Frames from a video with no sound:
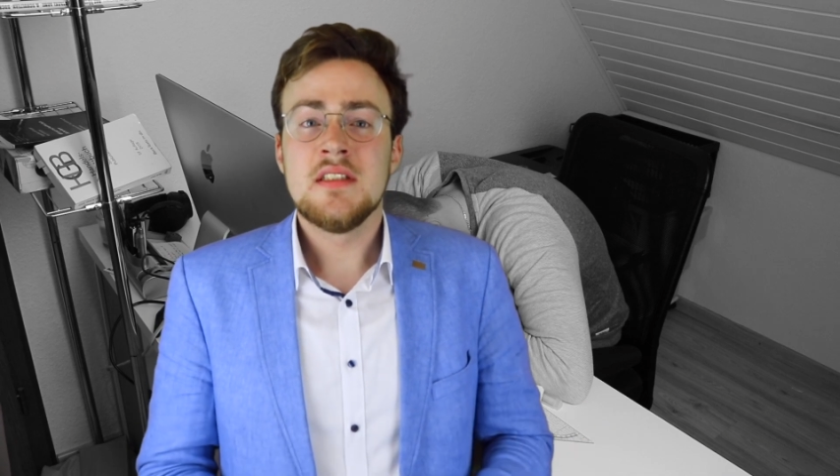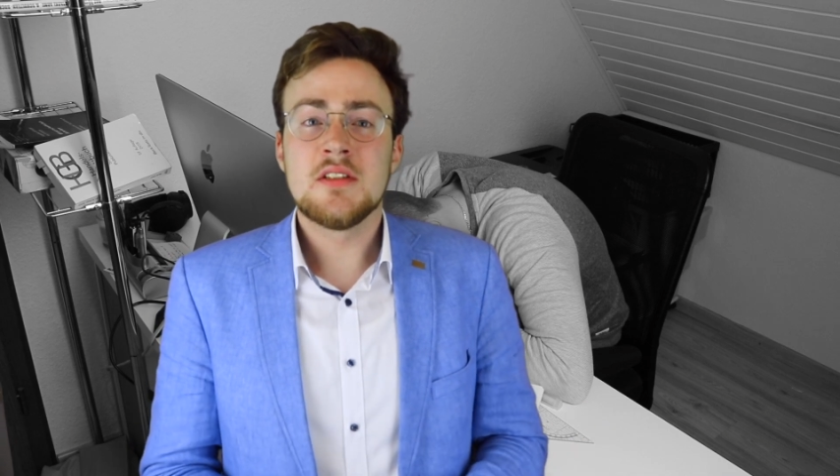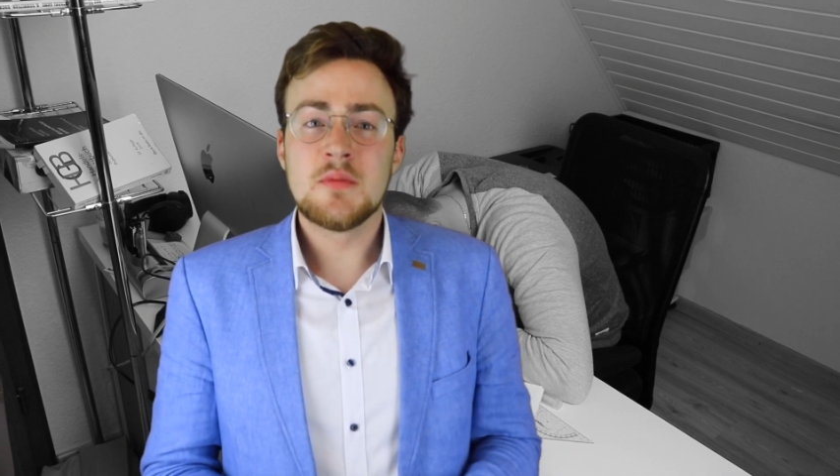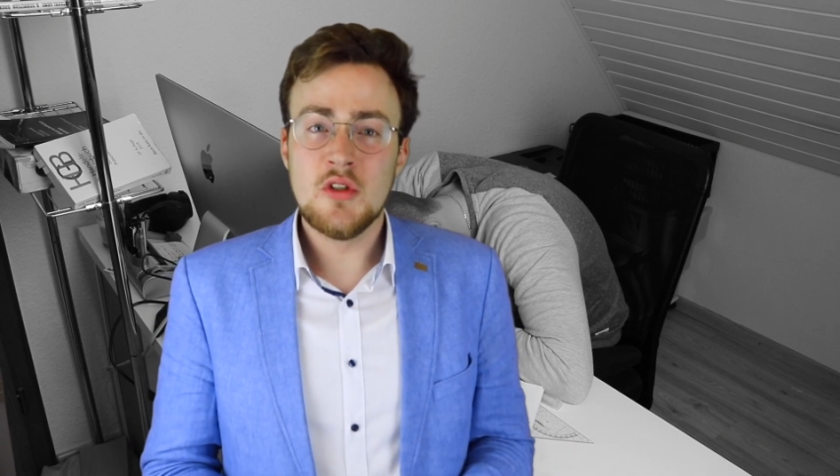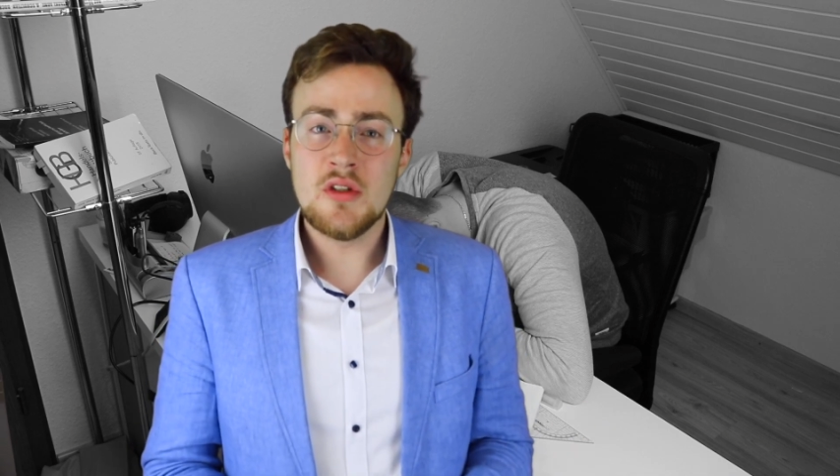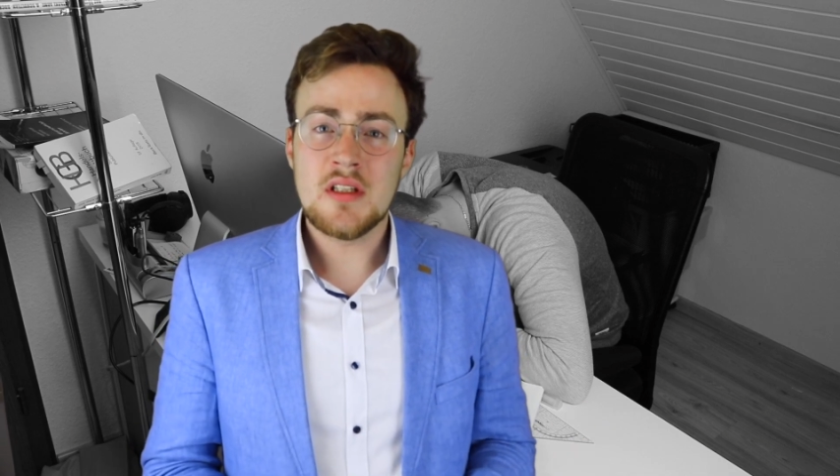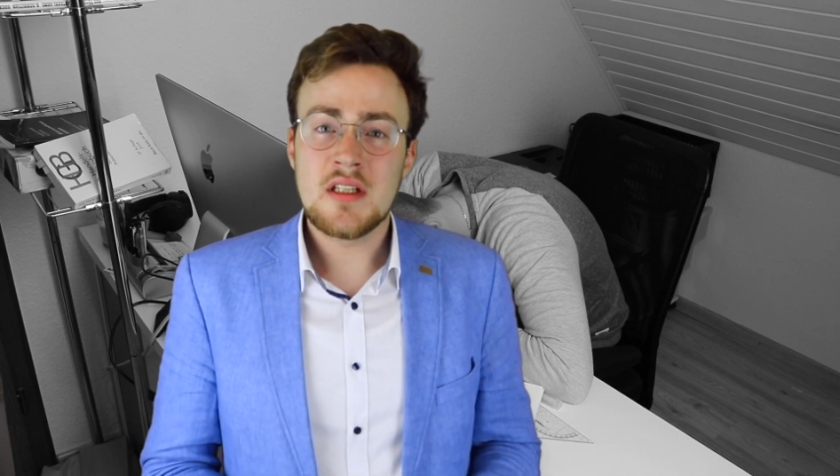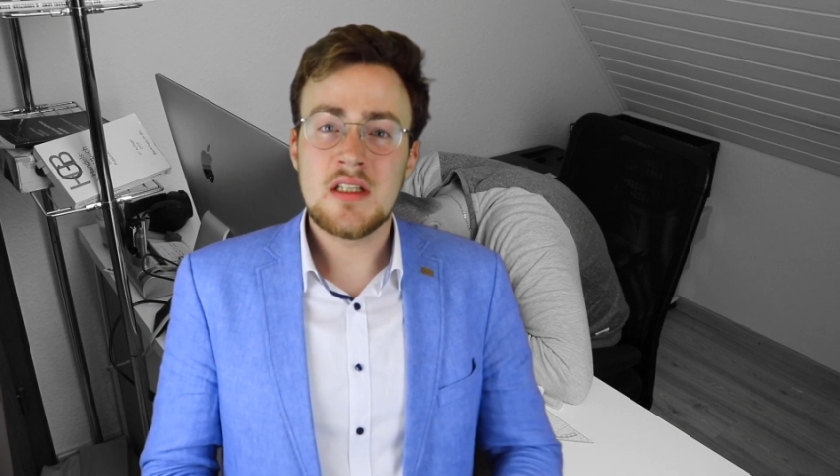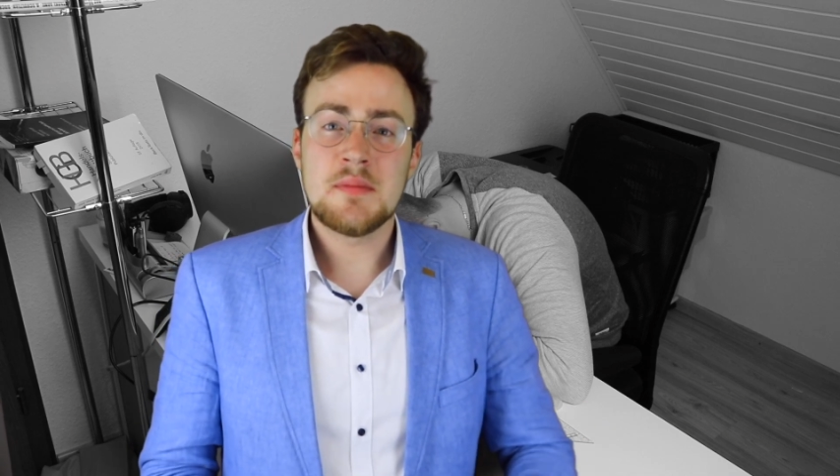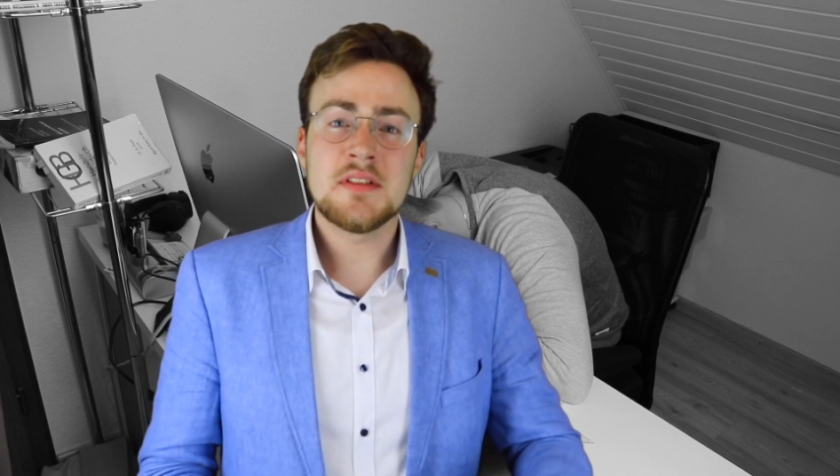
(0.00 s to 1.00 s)
Zum Glück
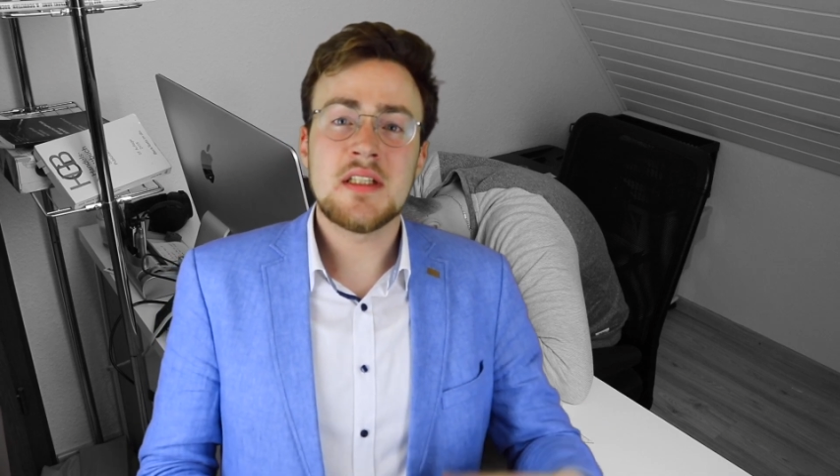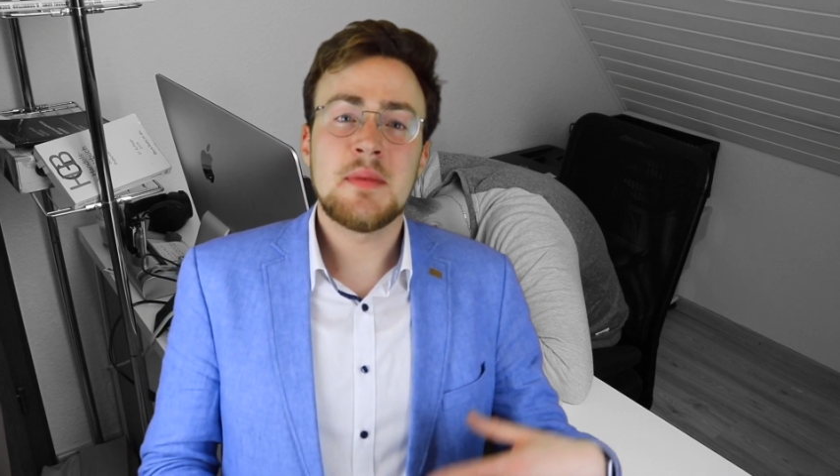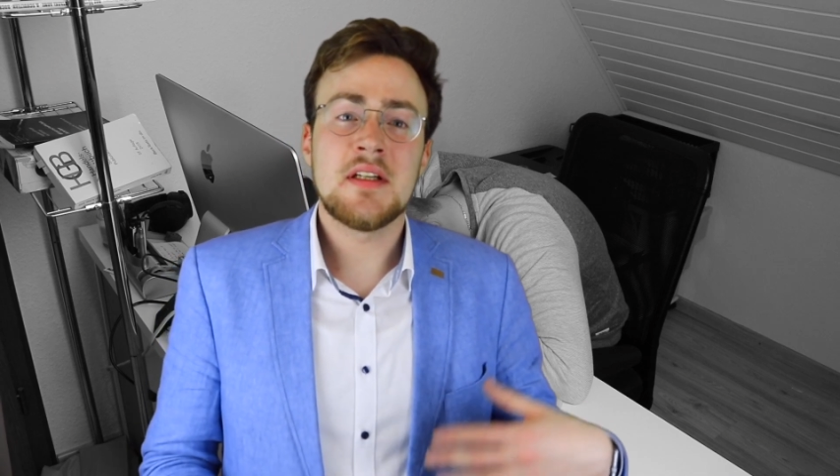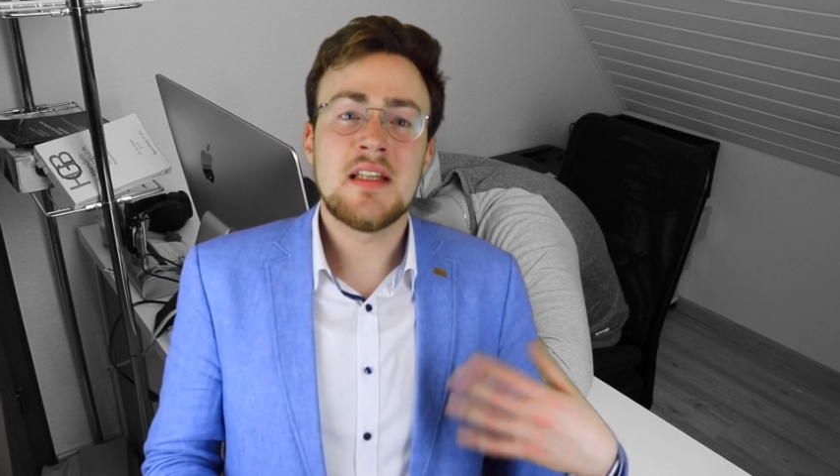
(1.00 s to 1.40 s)
gibt es aber